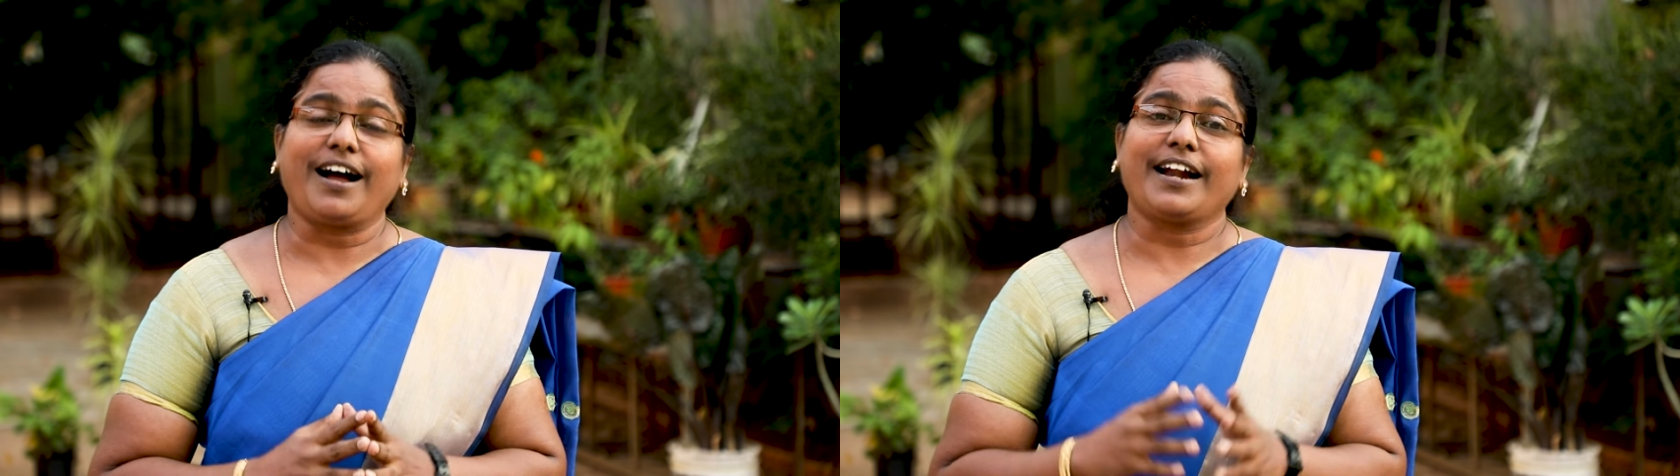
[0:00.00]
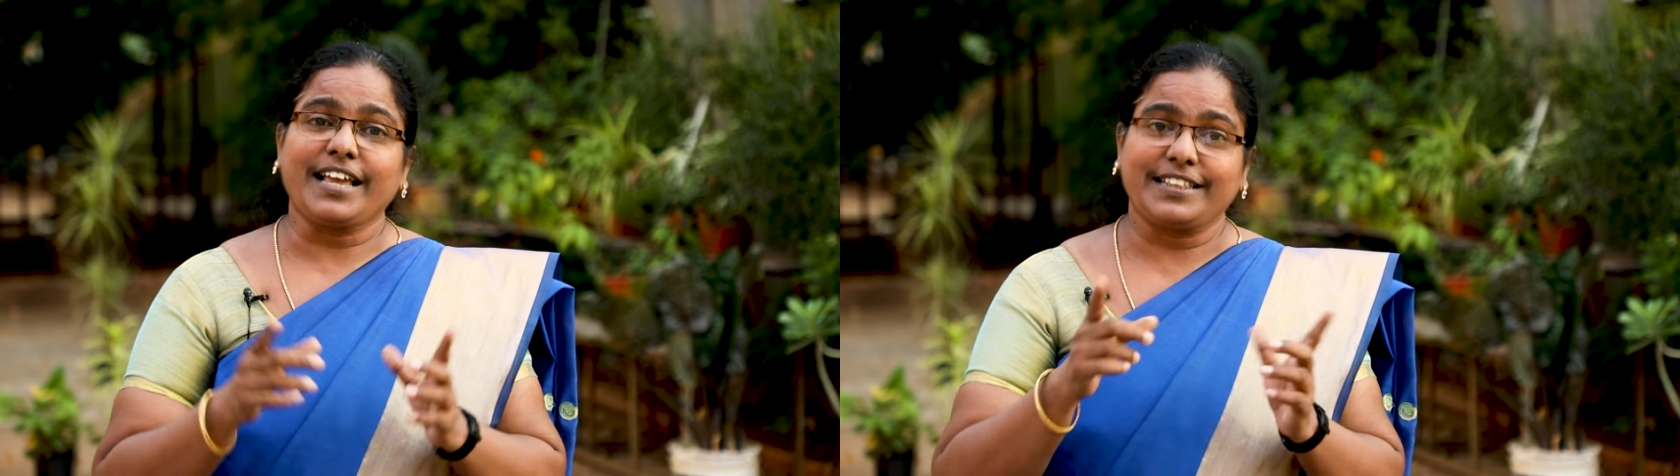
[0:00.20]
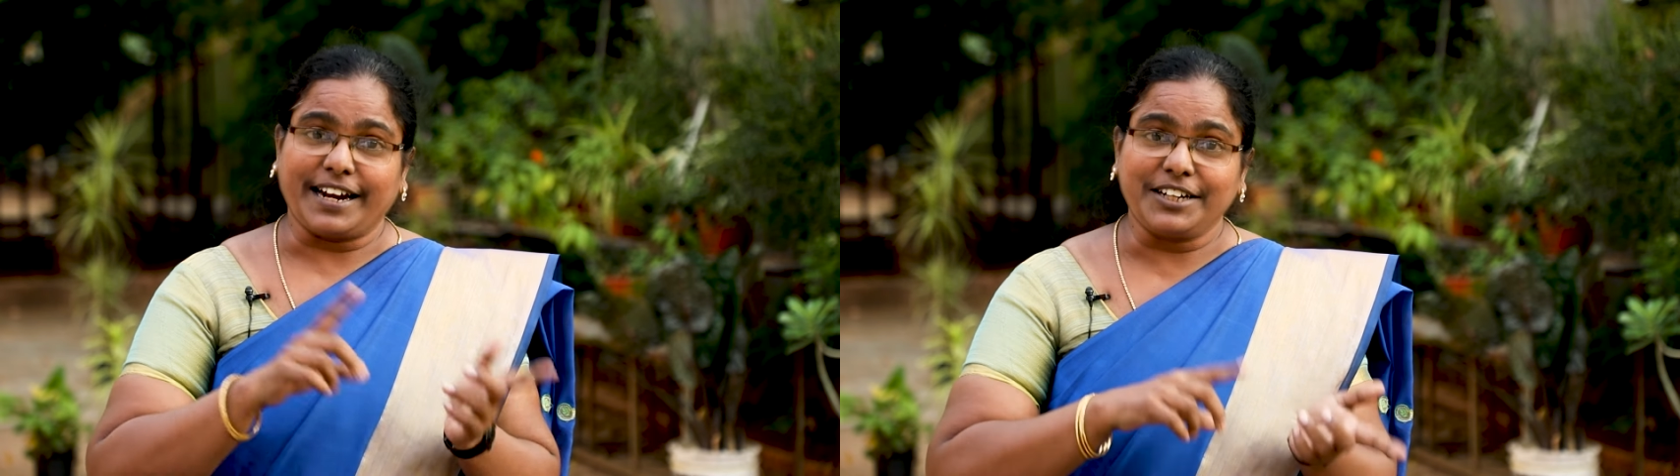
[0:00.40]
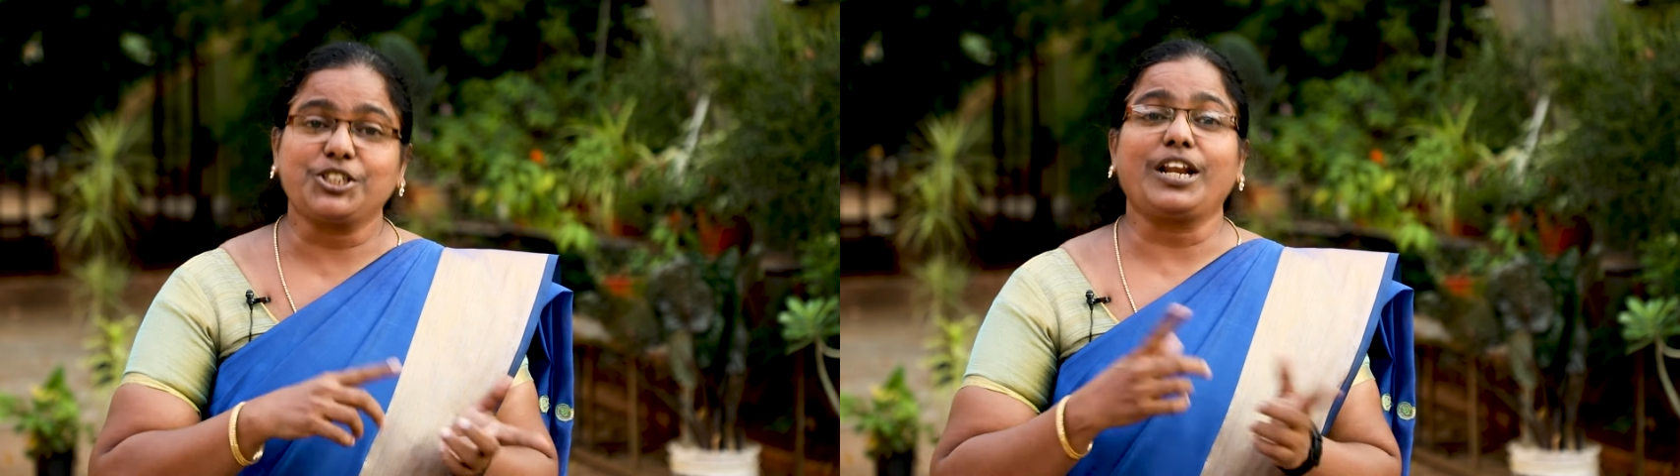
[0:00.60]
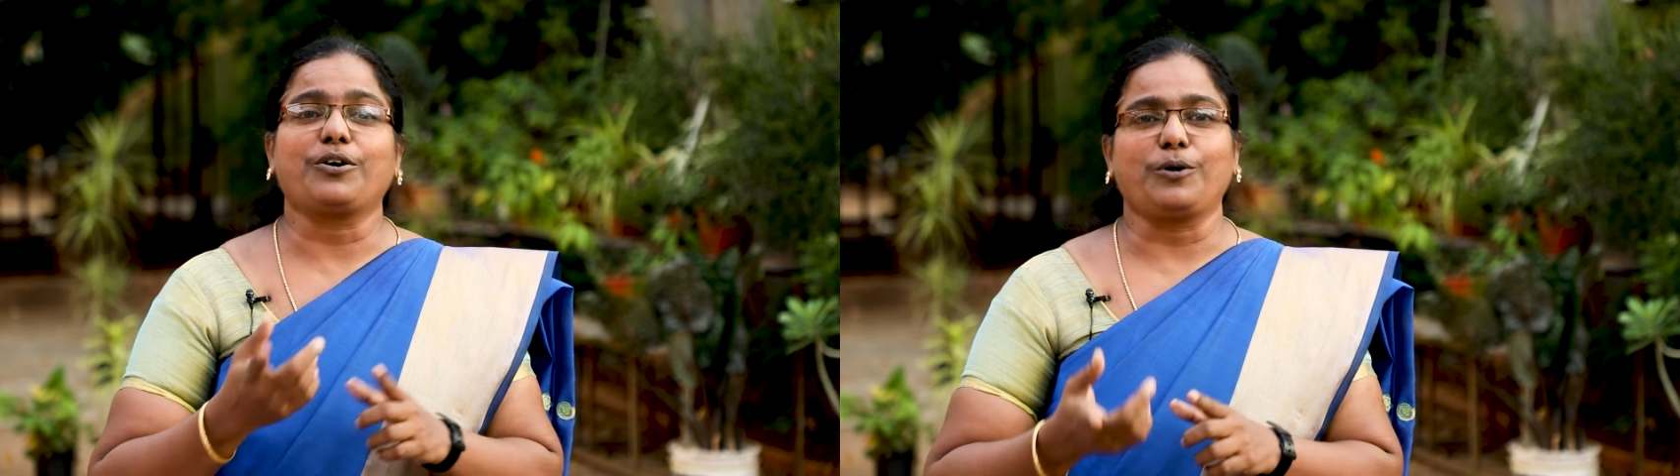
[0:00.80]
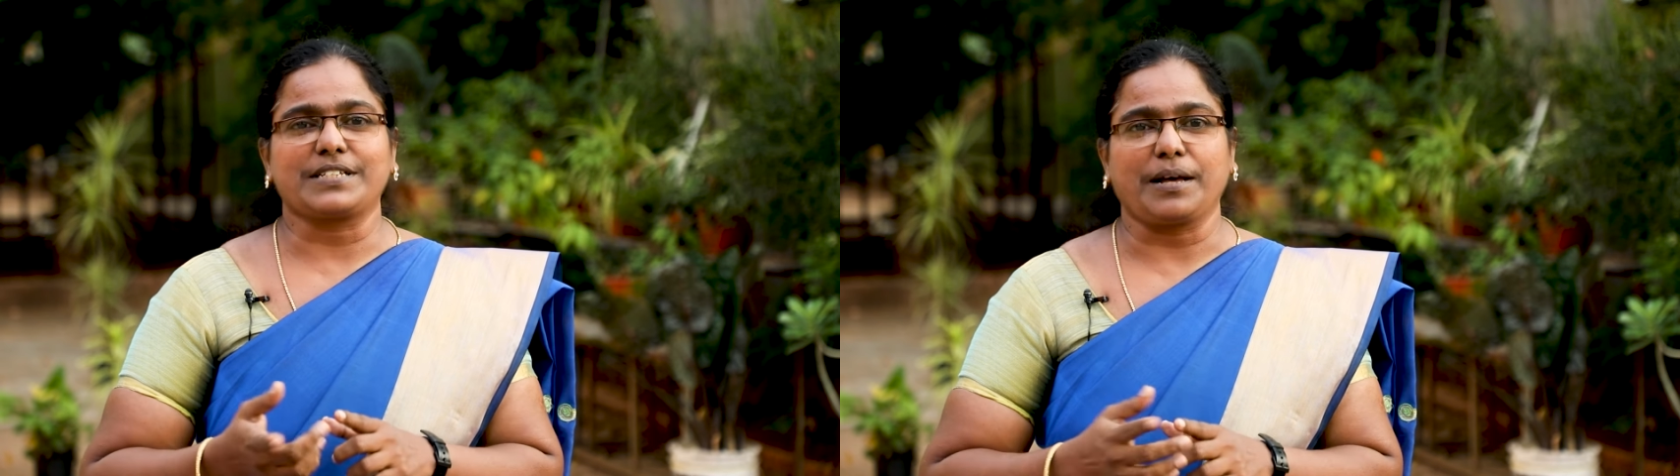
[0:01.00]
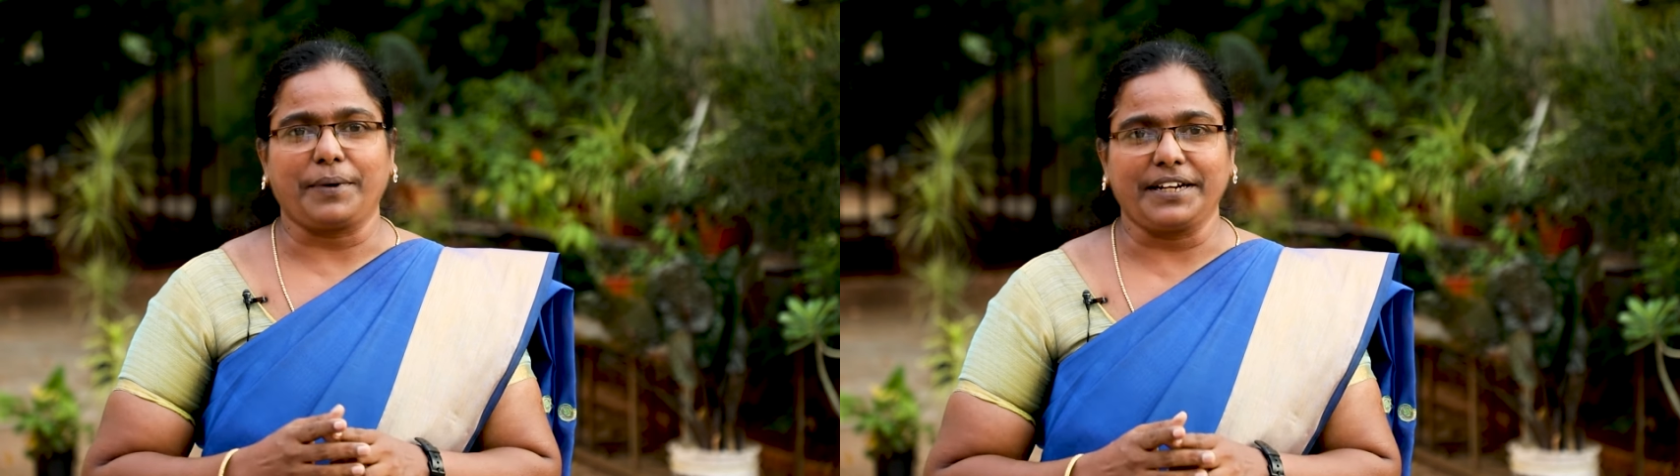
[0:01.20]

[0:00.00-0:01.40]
ஆனால் இது அடிஷ்னல் கோர்ஸாக